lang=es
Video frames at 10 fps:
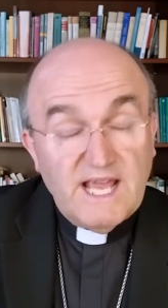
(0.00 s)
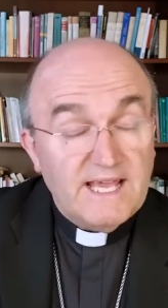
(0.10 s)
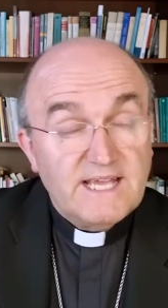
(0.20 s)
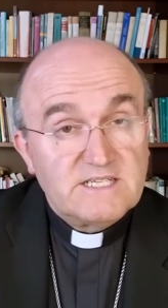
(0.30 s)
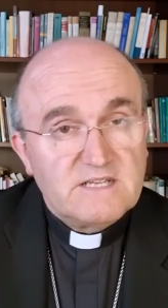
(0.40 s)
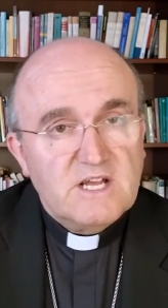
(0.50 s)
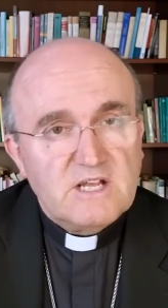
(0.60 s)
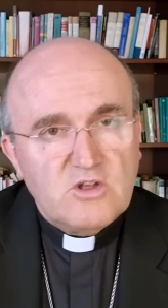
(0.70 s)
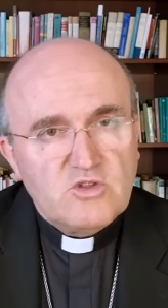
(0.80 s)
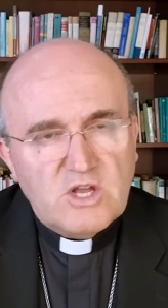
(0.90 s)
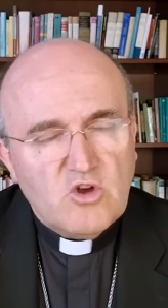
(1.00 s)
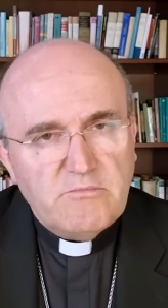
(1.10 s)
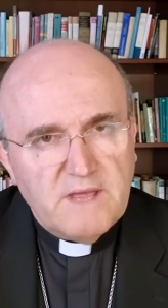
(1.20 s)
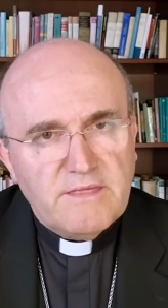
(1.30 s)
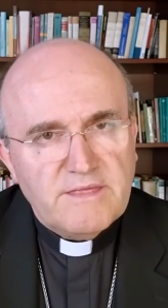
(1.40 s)
Y ahí es donde
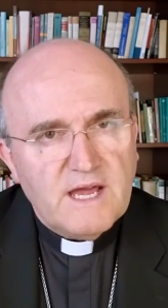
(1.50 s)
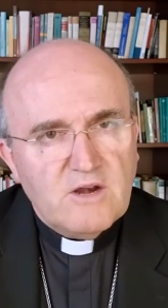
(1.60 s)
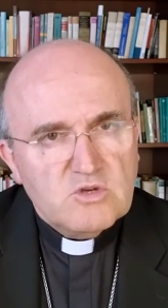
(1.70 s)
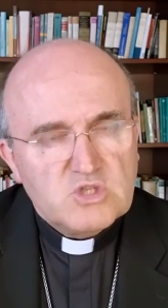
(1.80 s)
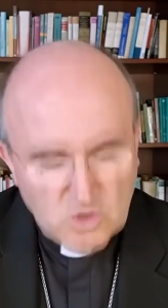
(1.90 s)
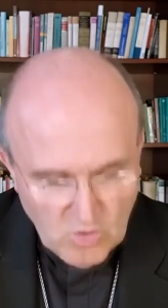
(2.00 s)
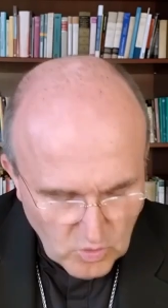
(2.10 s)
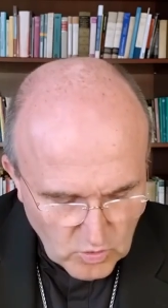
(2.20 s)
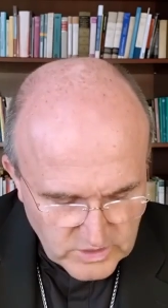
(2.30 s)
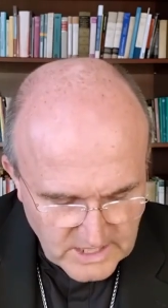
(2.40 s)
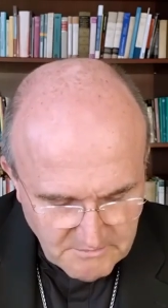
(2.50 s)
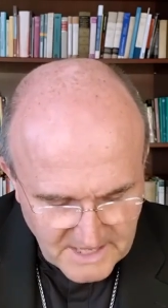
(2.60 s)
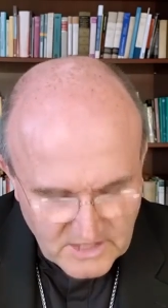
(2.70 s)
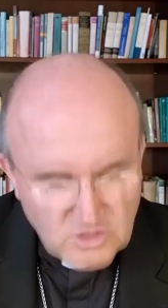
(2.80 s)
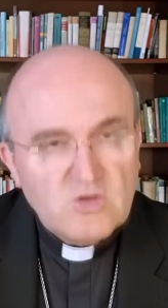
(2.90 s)
comienza nuestro
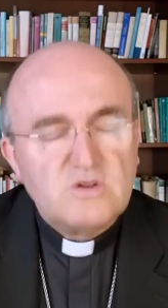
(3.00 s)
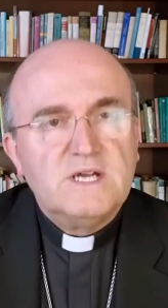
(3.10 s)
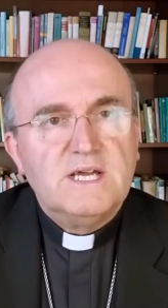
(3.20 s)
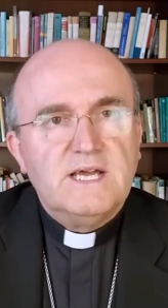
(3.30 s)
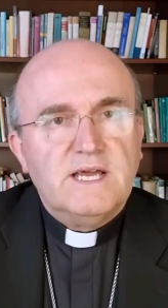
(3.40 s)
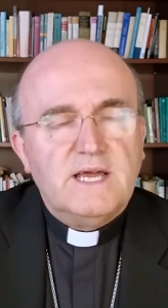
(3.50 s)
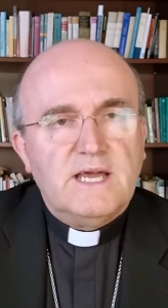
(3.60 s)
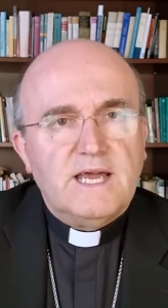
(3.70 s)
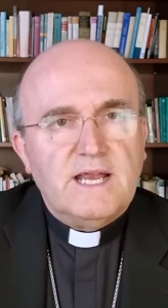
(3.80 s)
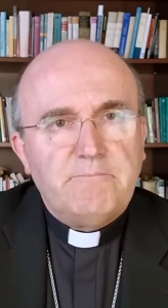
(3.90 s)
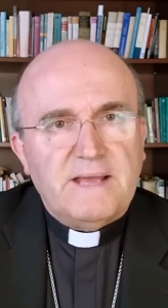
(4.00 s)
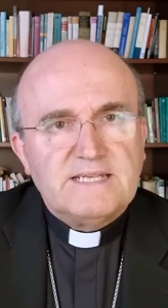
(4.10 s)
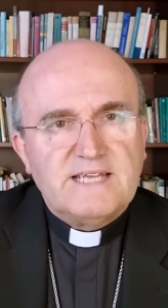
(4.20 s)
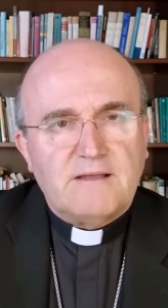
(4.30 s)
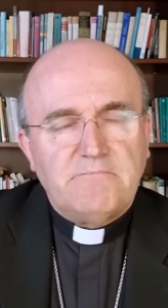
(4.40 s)
hundimiento, el
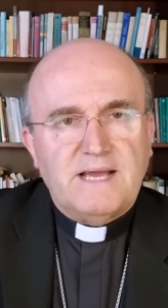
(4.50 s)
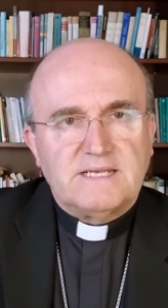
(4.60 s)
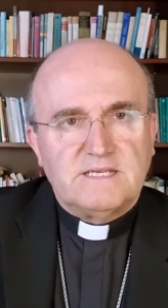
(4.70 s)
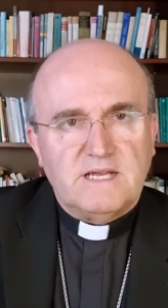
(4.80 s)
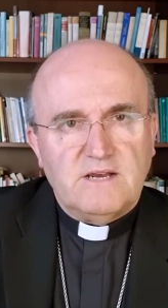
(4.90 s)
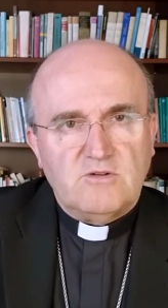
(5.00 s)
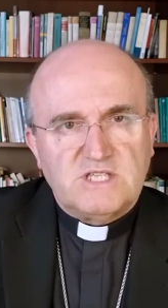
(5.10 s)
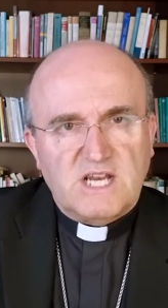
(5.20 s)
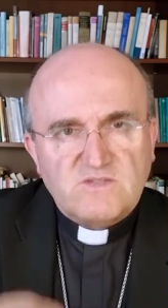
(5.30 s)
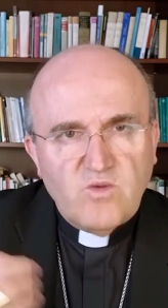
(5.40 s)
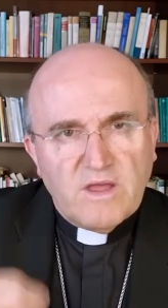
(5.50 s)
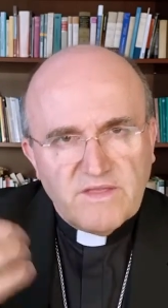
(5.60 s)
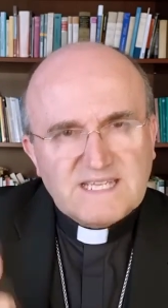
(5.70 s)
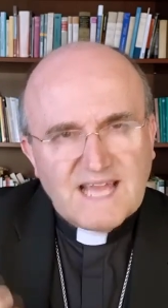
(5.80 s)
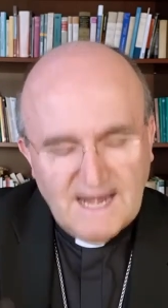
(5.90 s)
pensar más en nuestras
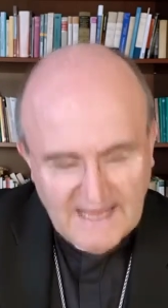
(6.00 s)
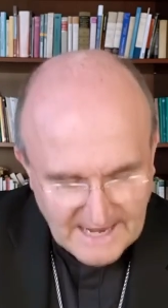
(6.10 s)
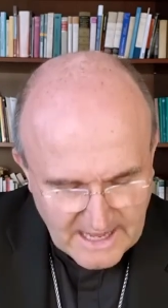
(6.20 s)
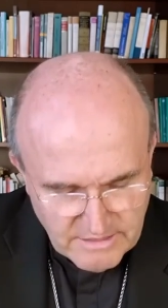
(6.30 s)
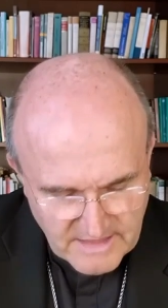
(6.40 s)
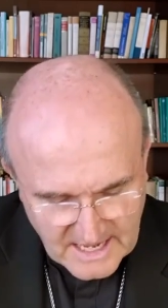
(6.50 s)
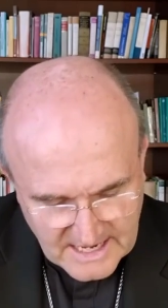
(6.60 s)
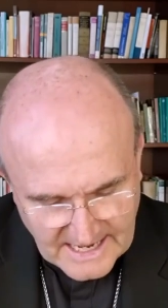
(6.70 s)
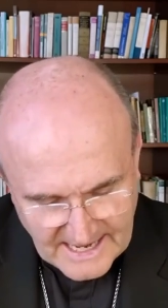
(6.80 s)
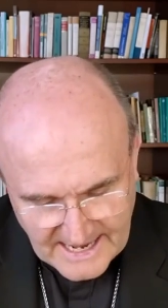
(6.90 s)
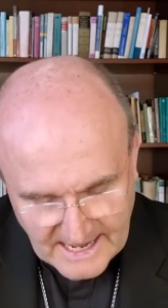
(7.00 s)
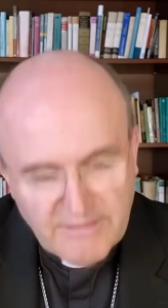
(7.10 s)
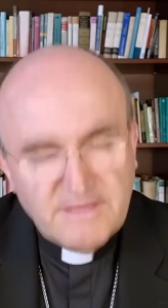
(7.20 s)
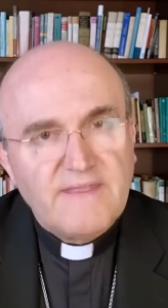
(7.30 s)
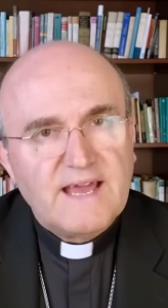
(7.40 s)
fuerzas que en la gracia, que en la
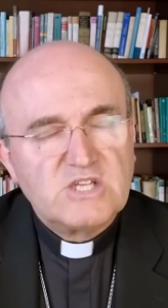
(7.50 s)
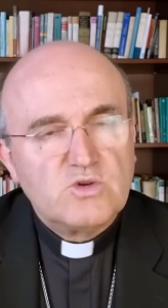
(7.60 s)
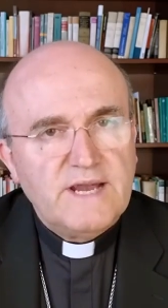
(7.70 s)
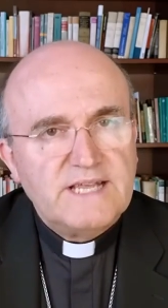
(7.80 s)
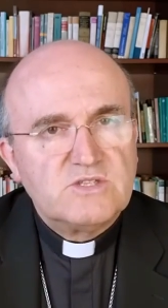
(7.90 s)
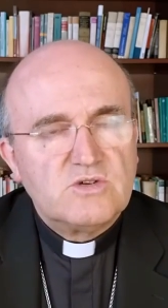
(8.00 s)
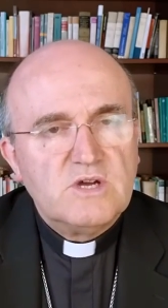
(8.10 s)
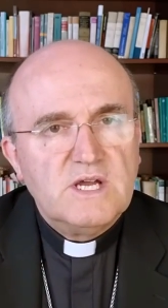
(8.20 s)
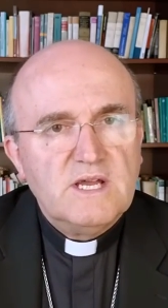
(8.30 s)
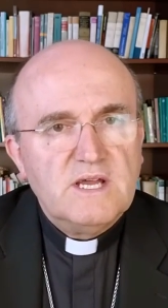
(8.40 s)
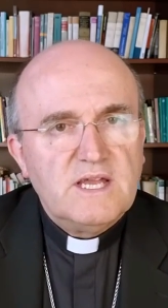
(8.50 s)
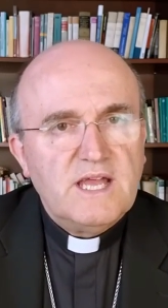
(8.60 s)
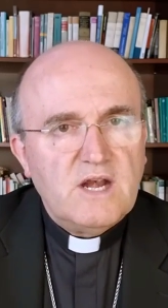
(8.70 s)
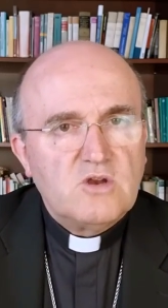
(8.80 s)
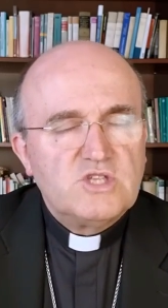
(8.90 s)
gracia de Jesucristo.
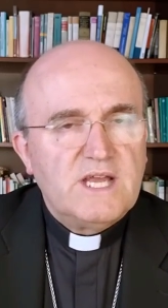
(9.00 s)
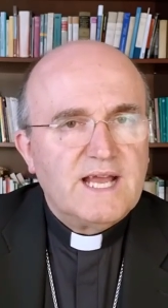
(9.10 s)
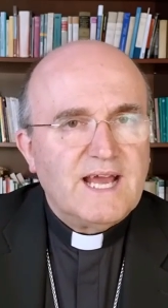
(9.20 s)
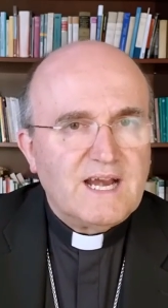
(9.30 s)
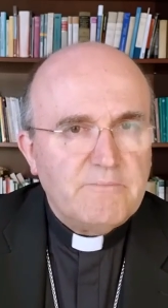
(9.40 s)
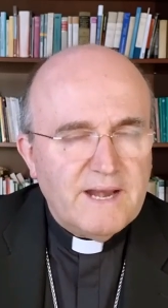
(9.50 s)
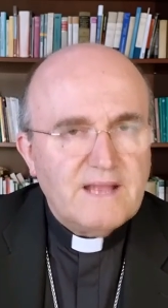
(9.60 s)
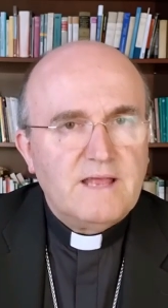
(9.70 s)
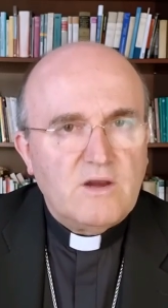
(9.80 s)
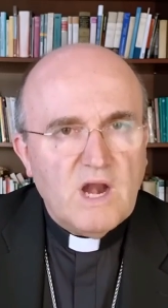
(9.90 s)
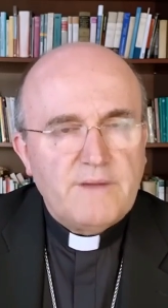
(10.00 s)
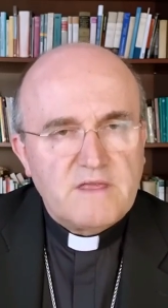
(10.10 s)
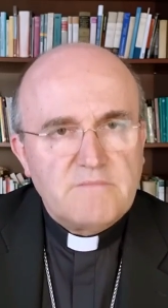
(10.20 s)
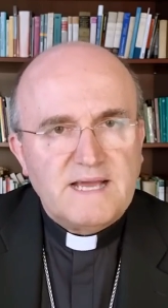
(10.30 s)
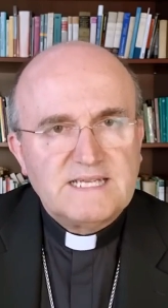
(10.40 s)
Y Él nos tiene que reprender una
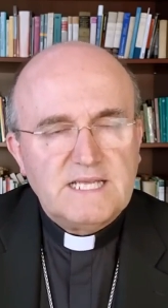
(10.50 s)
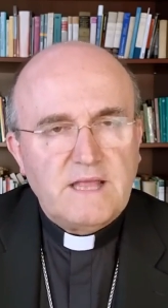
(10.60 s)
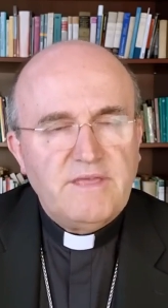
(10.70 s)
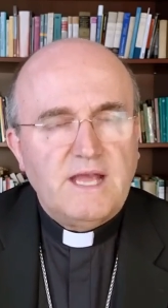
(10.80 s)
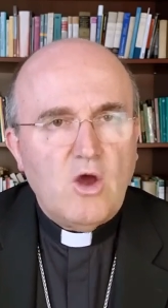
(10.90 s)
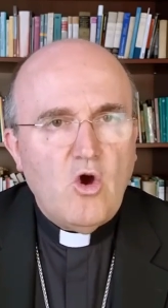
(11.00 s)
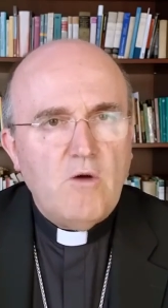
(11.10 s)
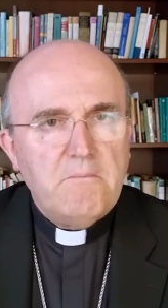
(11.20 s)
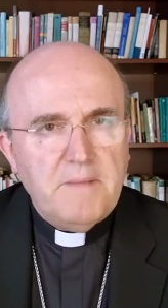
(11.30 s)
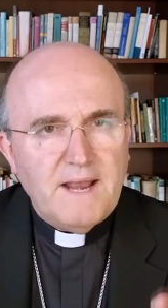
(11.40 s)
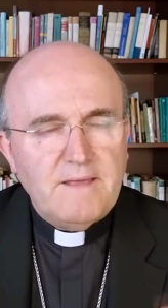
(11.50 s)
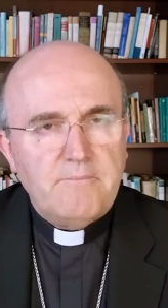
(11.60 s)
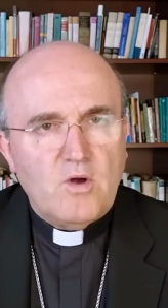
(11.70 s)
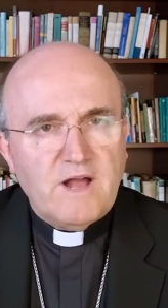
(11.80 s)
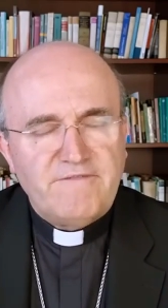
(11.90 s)
vez más y decir, hombre de
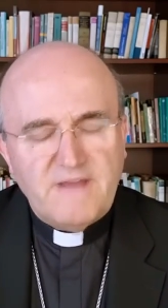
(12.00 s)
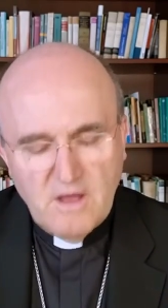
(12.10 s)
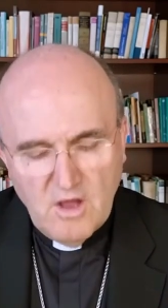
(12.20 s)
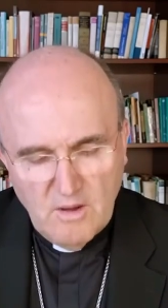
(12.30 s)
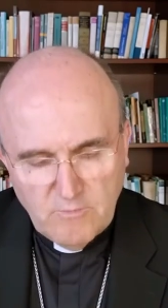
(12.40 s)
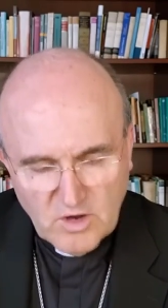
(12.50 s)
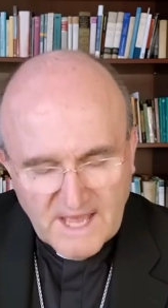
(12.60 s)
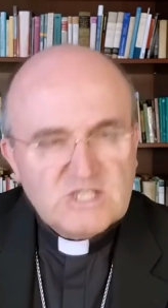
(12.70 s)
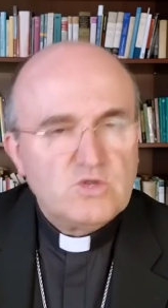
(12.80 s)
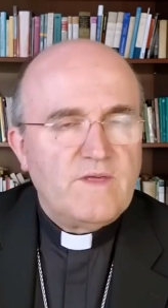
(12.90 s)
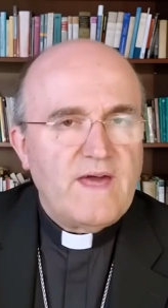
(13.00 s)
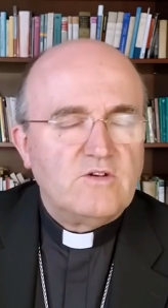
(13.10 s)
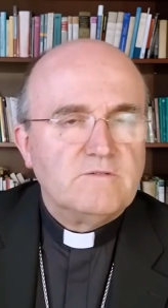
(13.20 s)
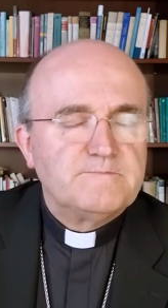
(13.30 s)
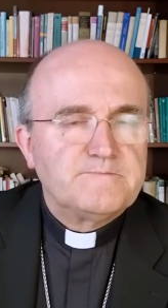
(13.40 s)
poca fe, ¿por qué has
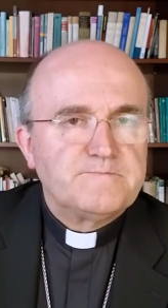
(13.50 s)
dudado.